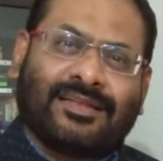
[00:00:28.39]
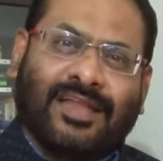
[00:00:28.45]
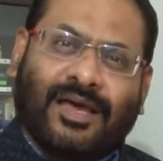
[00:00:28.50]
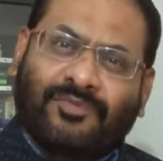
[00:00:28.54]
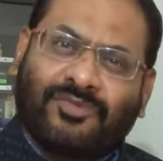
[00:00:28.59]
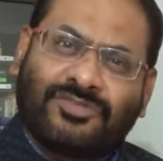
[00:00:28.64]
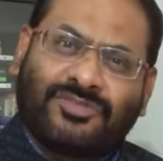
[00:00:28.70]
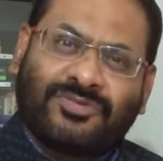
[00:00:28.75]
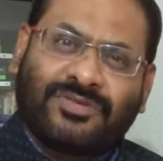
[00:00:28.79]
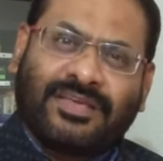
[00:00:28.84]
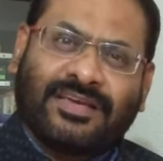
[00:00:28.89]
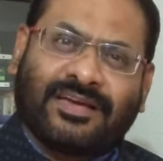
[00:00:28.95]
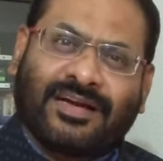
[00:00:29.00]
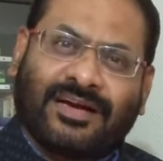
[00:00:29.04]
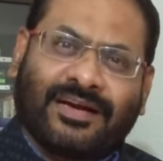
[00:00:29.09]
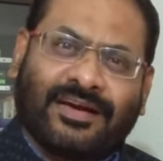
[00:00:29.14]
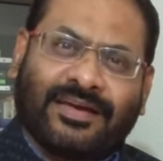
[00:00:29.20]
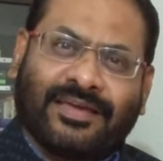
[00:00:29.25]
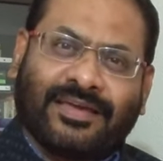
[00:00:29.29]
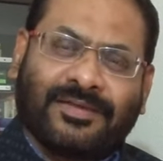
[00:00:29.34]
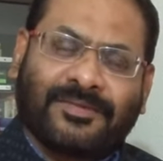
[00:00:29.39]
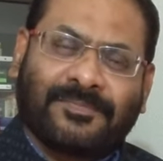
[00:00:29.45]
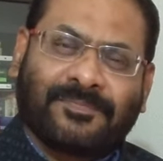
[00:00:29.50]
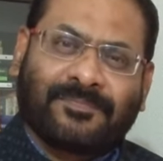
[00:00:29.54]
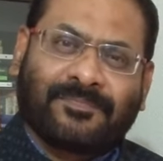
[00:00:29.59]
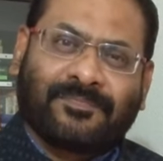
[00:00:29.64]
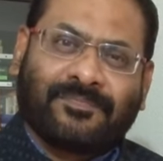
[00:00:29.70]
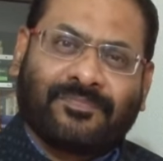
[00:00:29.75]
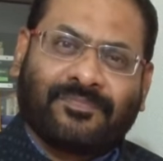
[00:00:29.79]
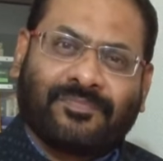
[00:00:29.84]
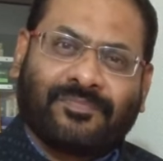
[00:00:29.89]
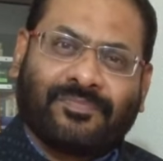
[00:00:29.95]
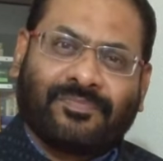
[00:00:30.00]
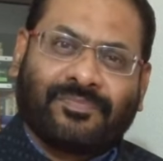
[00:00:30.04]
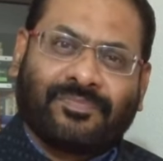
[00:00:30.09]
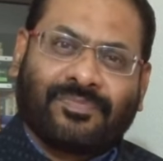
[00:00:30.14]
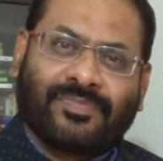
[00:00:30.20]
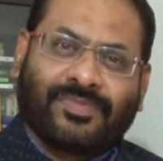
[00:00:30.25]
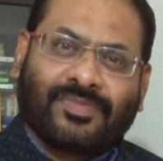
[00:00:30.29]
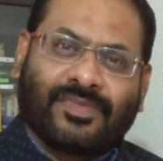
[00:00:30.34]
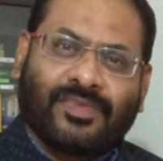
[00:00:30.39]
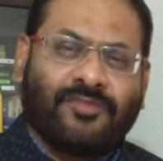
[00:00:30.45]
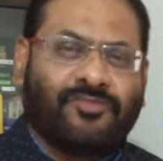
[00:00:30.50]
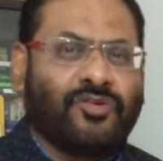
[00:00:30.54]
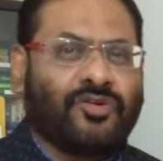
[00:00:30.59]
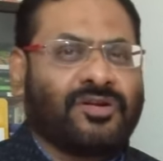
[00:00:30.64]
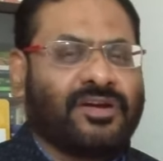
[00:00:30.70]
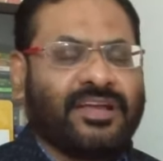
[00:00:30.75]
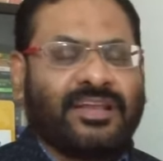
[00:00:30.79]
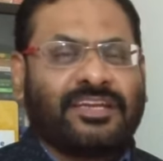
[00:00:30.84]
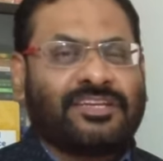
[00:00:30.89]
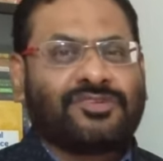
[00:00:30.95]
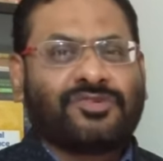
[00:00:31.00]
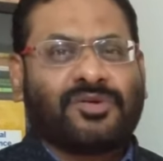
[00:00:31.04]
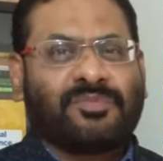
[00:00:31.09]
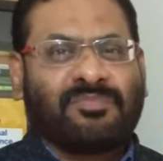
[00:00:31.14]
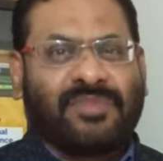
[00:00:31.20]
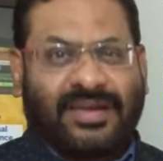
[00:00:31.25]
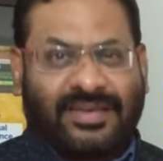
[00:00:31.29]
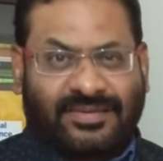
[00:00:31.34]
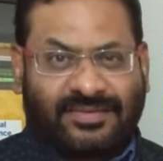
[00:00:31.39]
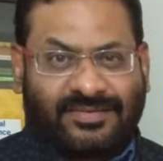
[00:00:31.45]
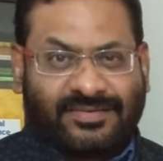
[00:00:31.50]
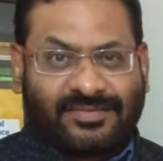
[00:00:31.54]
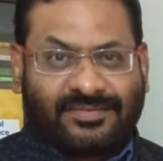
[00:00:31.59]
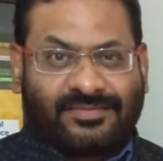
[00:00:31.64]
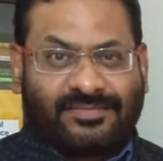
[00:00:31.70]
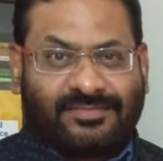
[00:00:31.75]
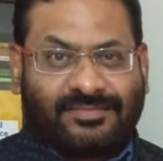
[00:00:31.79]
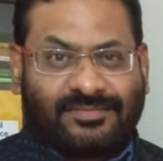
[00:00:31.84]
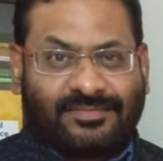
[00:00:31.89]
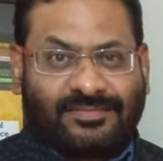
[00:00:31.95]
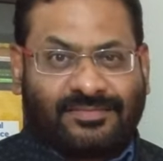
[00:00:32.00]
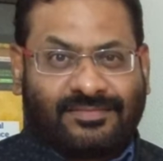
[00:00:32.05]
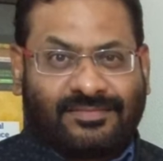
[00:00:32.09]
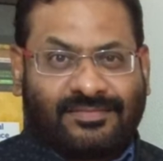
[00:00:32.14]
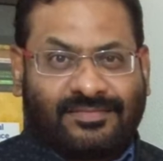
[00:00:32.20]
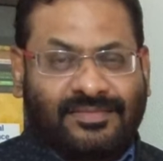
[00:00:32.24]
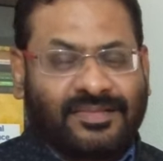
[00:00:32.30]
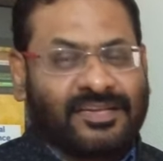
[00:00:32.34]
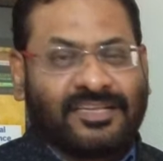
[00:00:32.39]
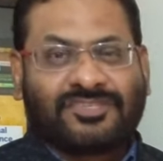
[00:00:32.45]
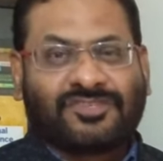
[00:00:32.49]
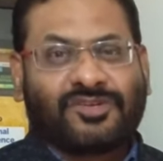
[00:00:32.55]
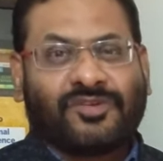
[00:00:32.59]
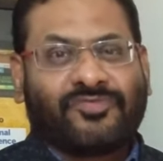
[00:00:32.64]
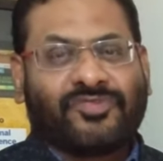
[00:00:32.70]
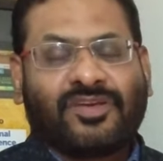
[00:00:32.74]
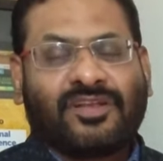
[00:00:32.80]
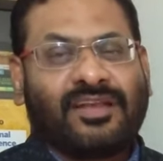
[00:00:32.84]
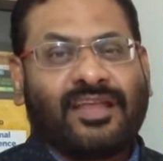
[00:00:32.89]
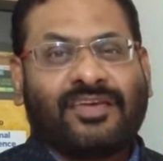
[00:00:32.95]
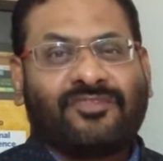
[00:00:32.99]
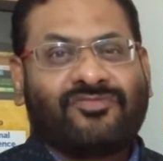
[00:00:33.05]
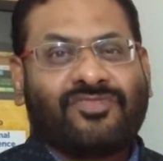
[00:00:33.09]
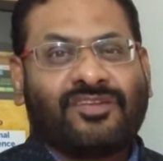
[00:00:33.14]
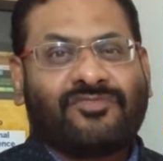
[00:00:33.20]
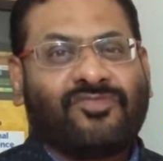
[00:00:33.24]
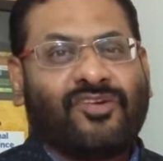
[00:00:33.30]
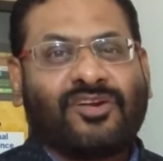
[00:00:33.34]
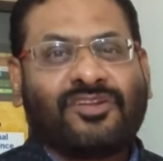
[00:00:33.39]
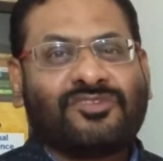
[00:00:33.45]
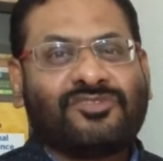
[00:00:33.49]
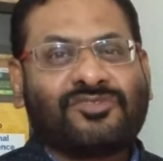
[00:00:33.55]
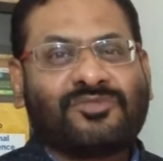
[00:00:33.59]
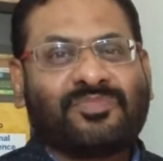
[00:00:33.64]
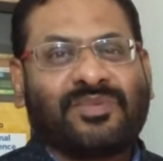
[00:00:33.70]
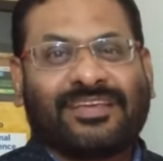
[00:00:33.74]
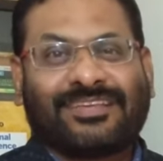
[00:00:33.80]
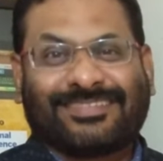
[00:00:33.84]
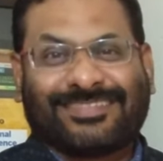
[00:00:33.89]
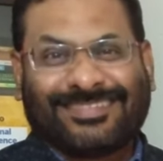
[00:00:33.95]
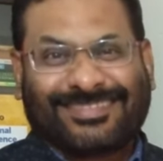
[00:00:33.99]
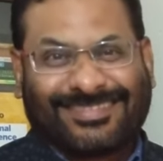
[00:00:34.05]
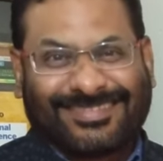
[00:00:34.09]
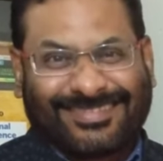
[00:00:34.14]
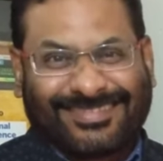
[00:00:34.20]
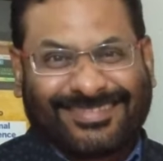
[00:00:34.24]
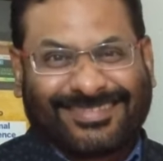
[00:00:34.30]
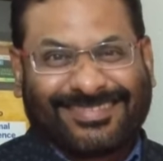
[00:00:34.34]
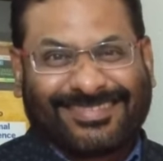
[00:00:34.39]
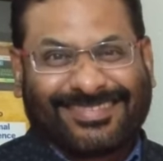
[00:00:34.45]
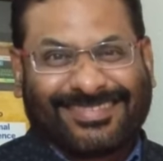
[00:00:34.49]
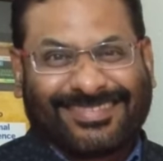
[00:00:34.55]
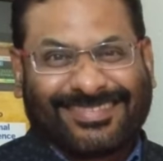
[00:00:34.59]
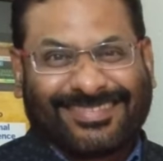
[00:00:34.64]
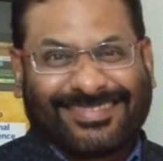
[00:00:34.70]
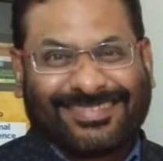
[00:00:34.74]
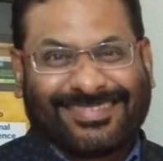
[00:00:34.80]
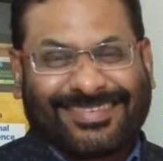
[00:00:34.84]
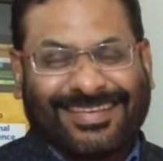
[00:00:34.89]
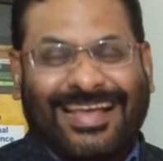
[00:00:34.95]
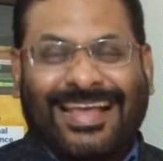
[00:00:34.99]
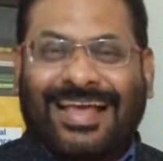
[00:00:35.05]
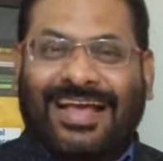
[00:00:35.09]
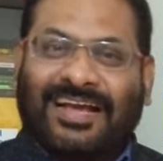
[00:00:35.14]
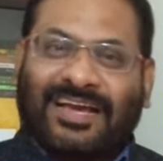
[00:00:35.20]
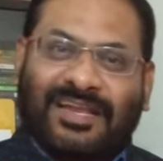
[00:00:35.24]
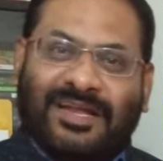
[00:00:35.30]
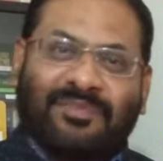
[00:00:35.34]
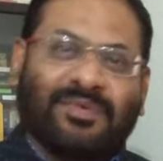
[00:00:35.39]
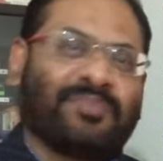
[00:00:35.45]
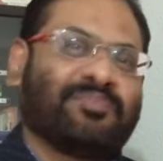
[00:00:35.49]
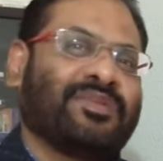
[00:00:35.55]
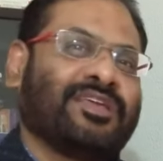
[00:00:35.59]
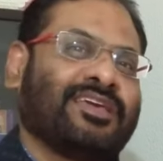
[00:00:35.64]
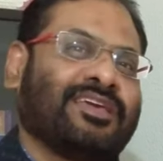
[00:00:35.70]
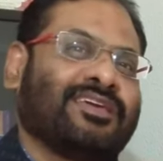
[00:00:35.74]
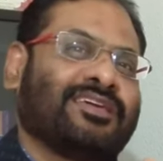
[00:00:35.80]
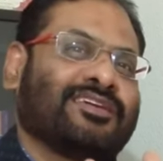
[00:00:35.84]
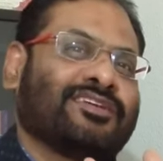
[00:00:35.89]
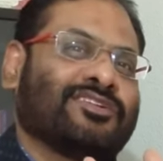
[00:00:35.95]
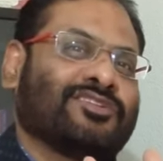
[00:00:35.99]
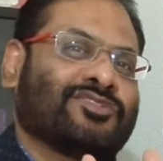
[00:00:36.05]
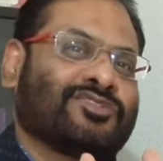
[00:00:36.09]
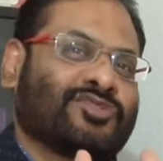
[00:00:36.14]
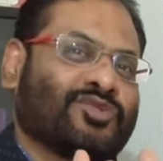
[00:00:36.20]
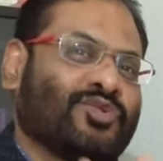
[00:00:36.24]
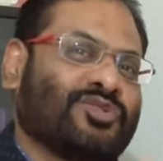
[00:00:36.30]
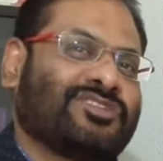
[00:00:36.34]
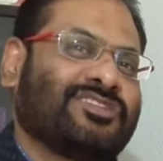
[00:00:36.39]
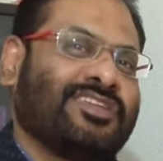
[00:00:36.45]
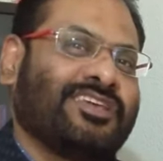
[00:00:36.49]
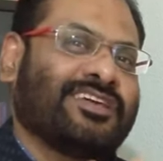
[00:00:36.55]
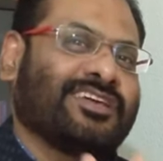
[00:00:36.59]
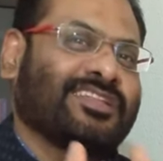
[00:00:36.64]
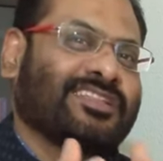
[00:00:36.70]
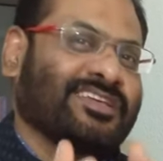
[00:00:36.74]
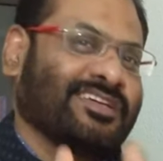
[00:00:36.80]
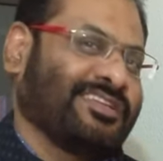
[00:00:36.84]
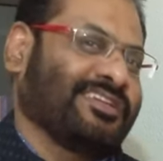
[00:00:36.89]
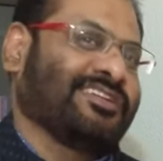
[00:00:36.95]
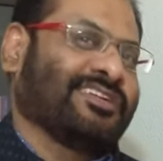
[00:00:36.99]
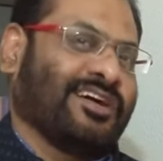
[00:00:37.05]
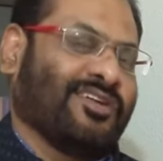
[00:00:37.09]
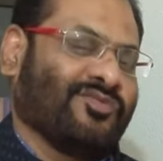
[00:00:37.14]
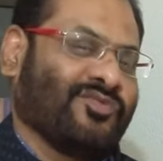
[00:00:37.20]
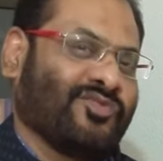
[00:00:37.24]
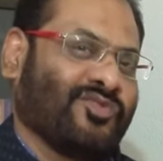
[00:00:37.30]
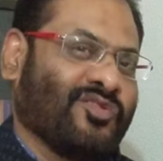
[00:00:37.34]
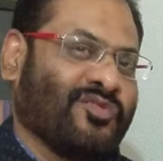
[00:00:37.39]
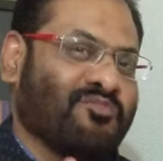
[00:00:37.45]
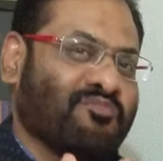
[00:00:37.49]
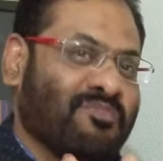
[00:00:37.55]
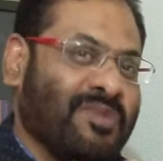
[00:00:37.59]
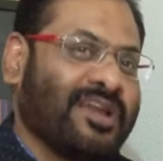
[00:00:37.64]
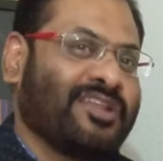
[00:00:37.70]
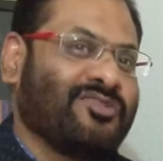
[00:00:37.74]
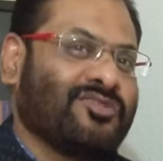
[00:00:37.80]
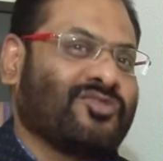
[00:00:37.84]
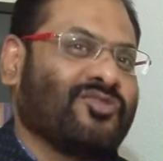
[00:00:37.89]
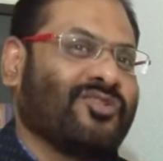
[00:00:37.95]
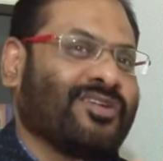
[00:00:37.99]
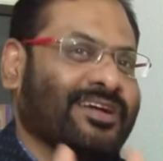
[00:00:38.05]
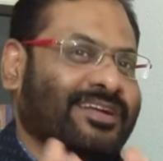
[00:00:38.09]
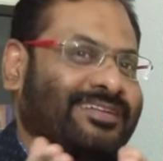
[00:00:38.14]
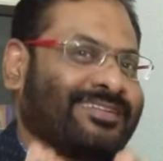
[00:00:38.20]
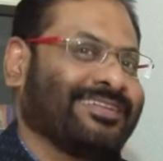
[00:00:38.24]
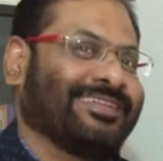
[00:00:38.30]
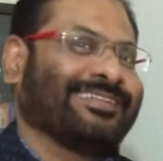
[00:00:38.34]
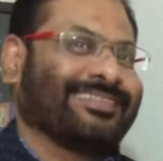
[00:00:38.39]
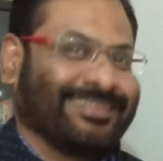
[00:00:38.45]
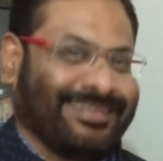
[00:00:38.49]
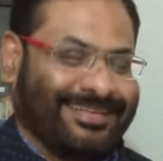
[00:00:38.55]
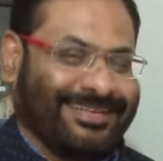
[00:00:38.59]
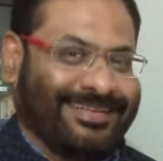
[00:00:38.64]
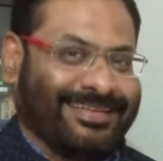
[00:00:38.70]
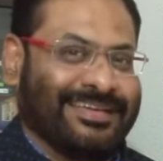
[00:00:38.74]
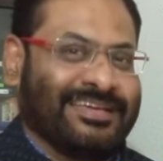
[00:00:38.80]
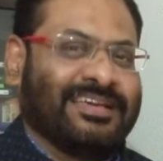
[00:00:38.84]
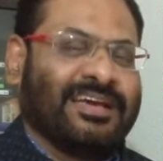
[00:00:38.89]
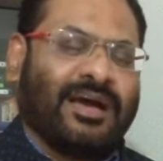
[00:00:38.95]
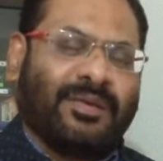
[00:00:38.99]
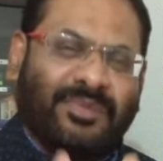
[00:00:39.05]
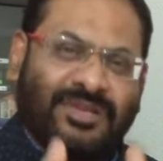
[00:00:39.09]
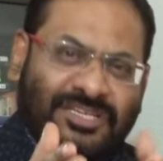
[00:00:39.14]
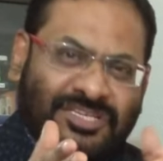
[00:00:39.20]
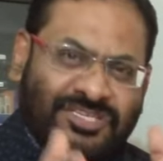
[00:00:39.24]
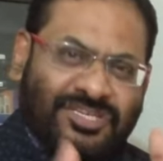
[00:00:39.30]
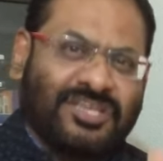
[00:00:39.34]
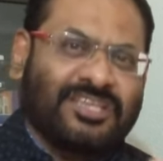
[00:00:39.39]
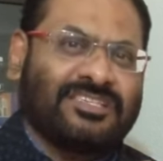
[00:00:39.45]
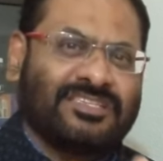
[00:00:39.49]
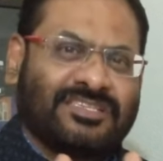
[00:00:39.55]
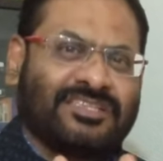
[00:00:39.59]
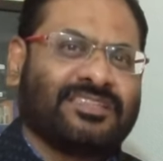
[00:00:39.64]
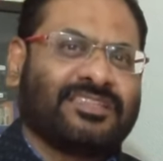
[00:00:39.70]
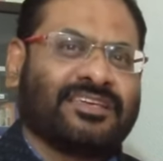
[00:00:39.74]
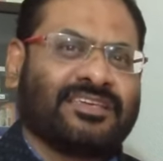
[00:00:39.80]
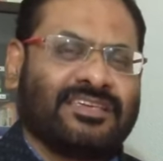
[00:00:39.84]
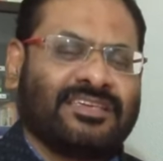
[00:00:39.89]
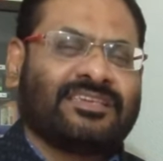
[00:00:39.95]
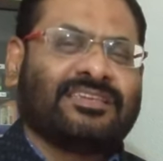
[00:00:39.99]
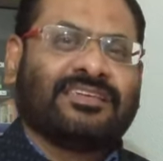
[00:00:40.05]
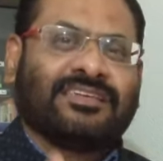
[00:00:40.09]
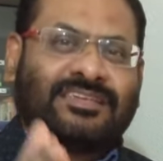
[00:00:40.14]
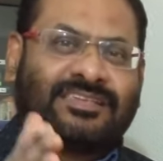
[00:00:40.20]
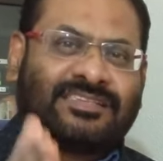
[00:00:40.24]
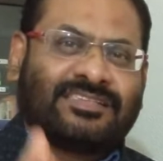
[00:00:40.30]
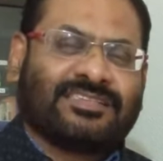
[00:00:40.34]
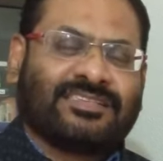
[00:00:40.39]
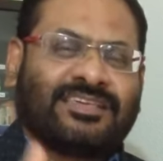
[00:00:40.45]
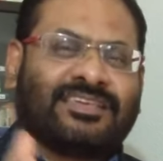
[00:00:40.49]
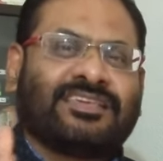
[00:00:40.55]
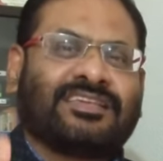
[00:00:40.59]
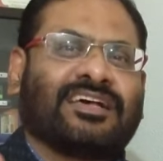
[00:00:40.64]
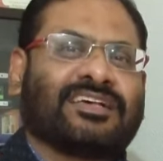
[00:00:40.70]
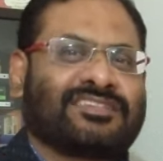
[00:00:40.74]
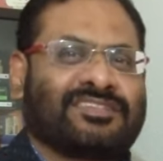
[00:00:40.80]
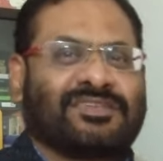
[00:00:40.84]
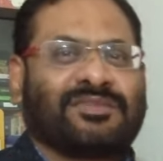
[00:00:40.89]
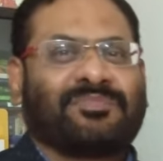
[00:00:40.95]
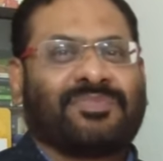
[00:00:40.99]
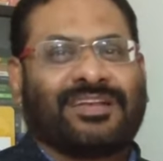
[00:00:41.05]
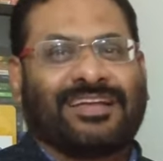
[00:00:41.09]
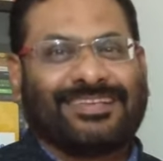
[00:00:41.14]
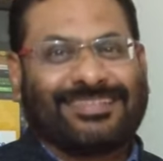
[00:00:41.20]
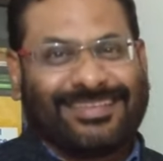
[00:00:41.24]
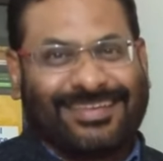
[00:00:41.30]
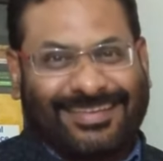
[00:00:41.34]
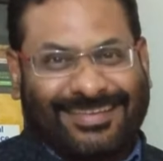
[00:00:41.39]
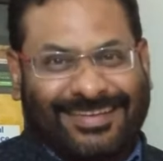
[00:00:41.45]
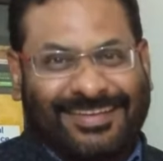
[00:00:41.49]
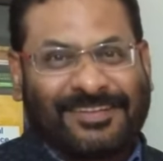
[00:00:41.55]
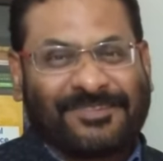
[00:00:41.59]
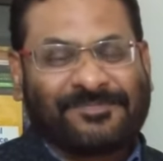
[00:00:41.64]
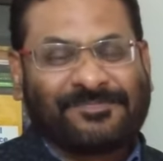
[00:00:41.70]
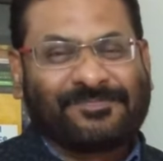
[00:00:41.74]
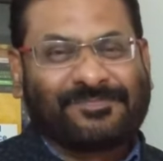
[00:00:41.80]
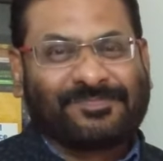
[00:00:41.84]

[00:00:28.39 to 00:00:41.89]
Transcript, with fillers: लाबुसू ने कहा है इफ यू करेक्ट योर माइंड द रेस्ट ऑफ योर लाइफ विल फॉल इन टू प्लेस अगर हम अपने सोचने के तरीकाओं को मन को अगर ठीक करें हमारी शेष जिंदगी सही रास्ते पर आ जाएगा